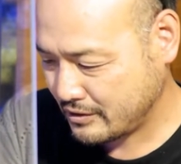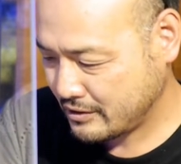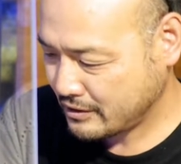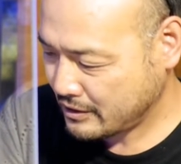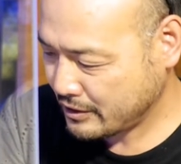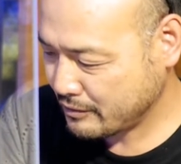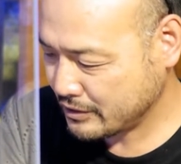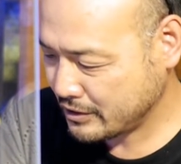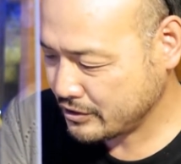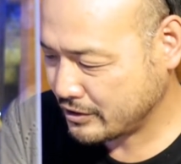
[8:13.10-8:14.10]
あれは
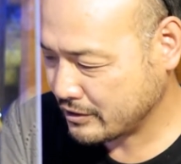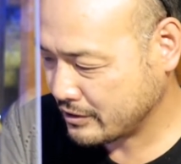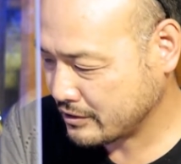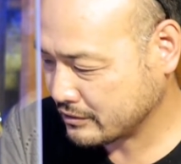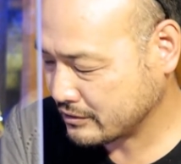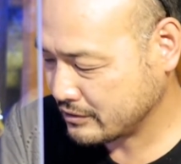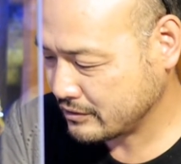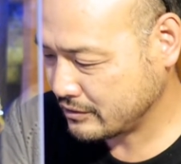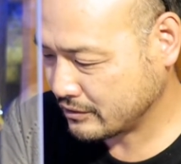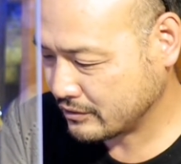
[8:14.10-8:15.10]
何かな、
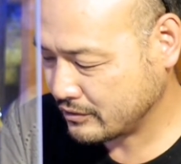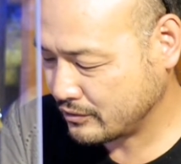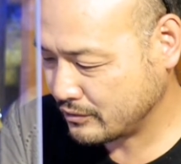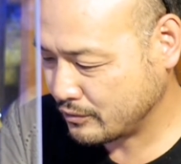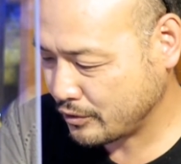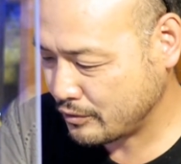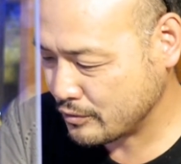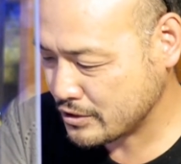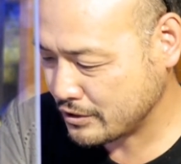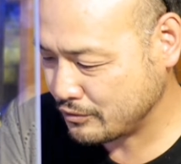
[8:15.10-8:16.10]
親
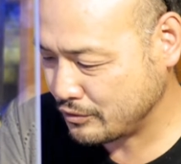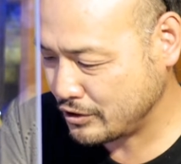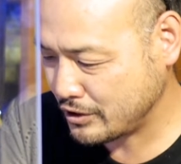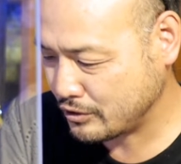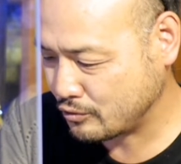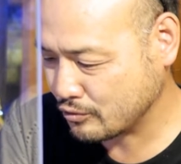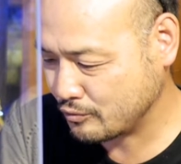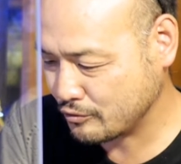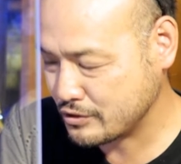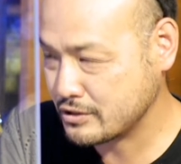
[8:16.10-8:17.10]
御さんのいない子ど
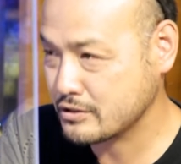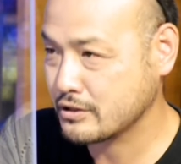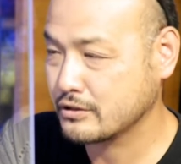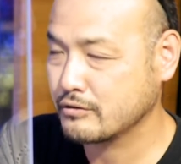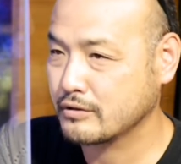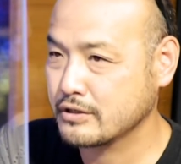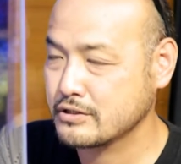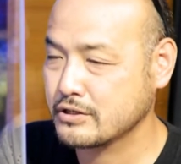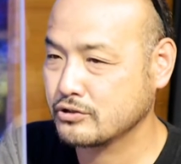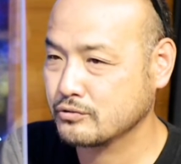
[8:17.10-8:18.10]
もの施設だったのかな、
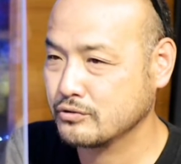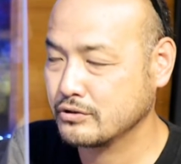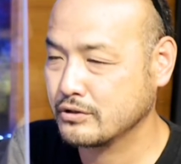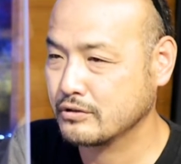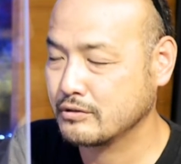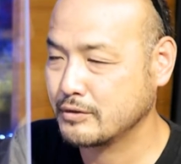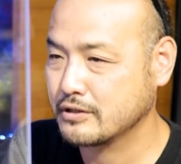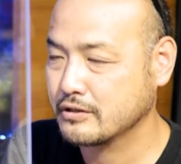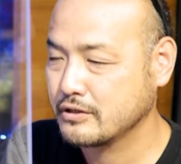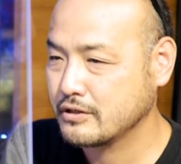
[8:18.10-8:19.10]
最初に行ったのは。
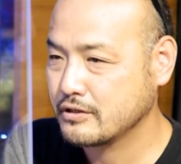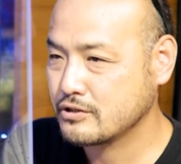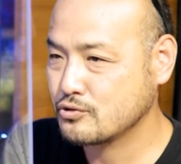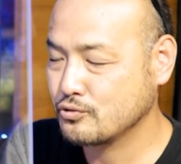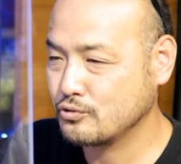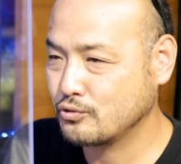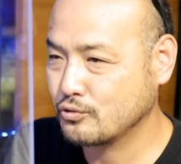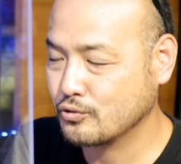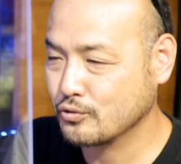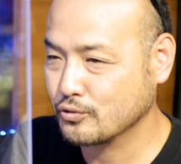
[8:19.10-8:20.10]
まあそういうと
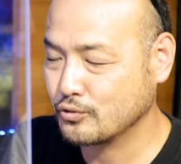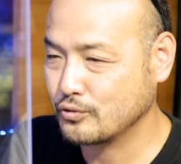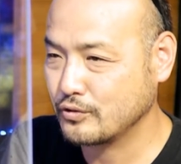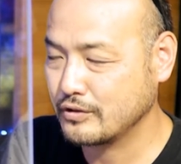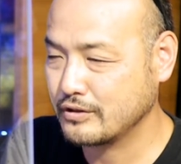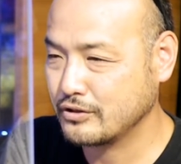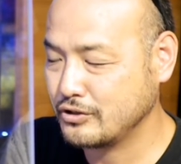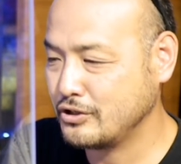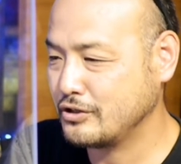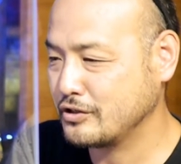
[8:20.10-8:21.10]
ころ
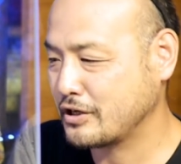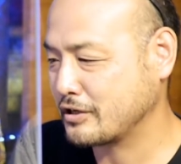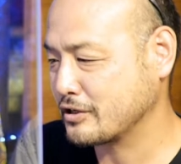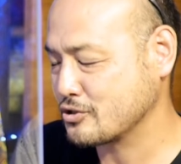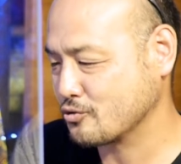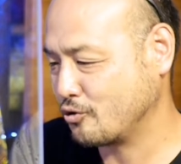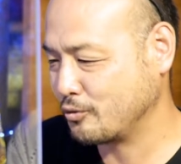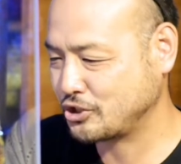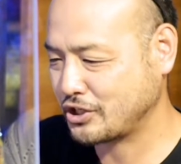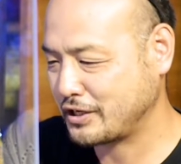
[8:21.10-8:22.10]
になんかそのお
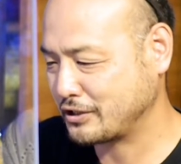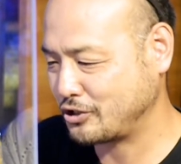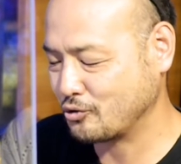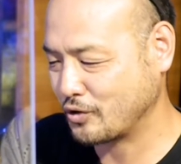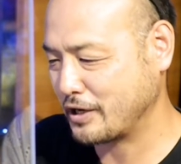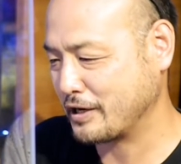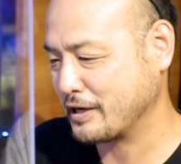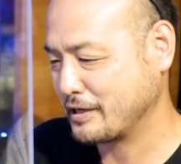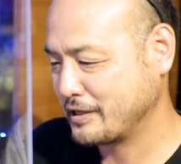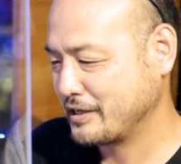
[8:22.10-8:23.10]
もちゃ楽器とか
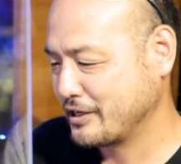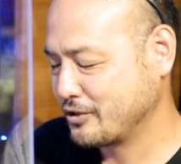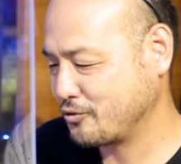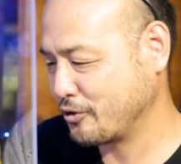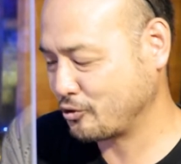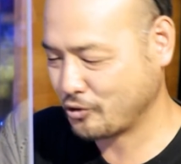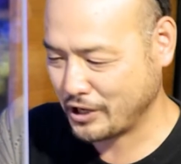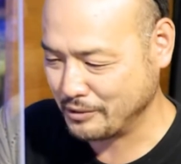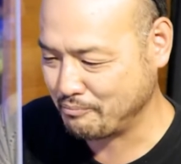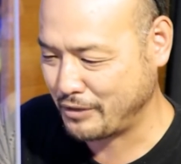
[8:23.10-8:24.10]
笛と
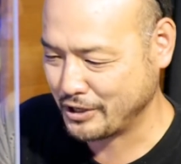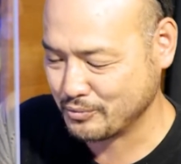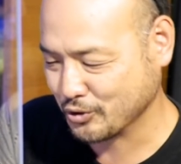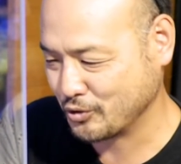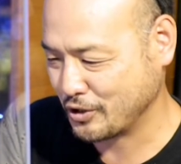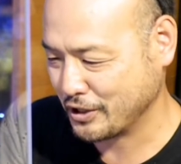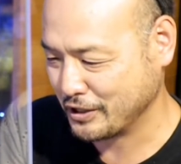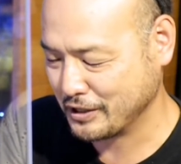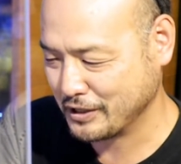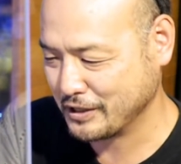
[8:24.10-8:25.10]
かいっぱい持って
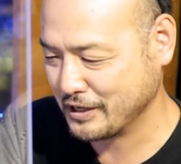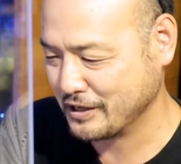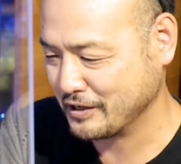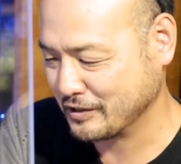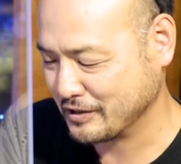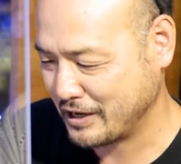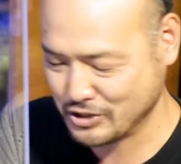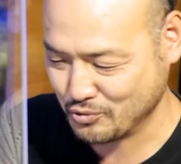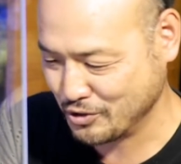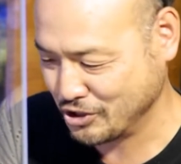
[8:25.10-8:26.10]
え
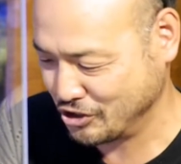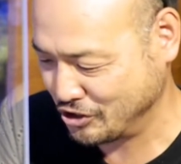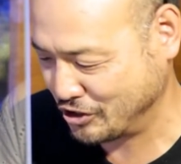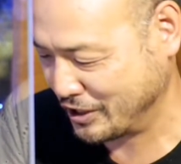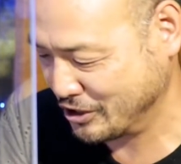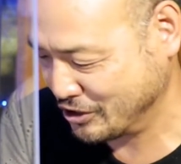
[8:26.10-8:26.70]
遊びに行ったり。